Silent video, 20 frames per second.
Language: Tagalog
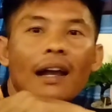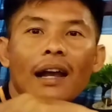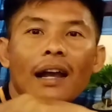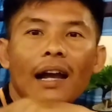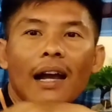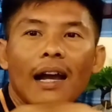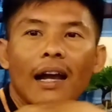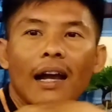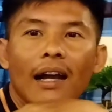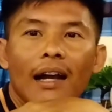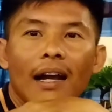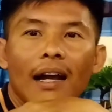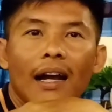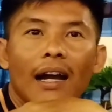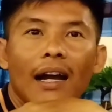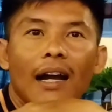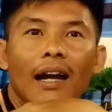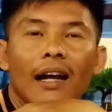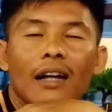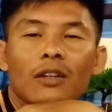na si na All
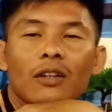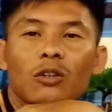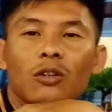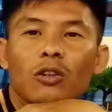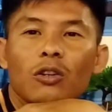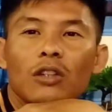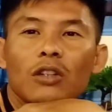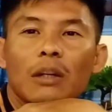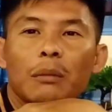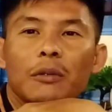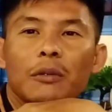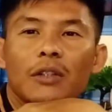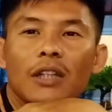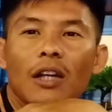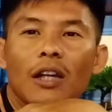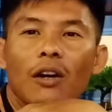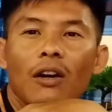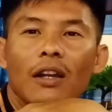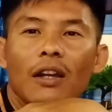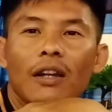uh, tulog na po
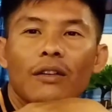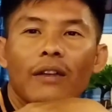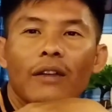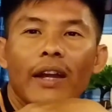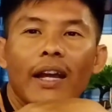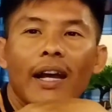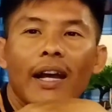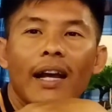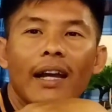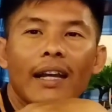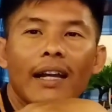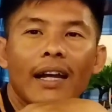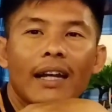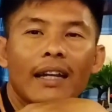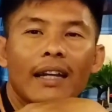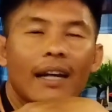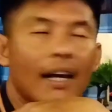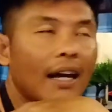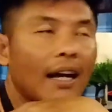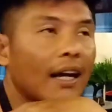si All Rea yan
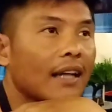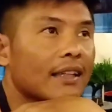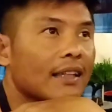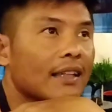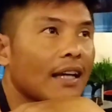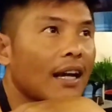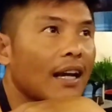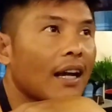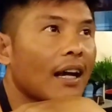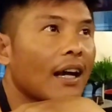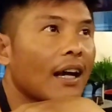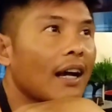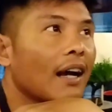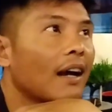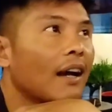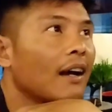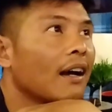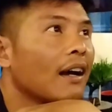at uh,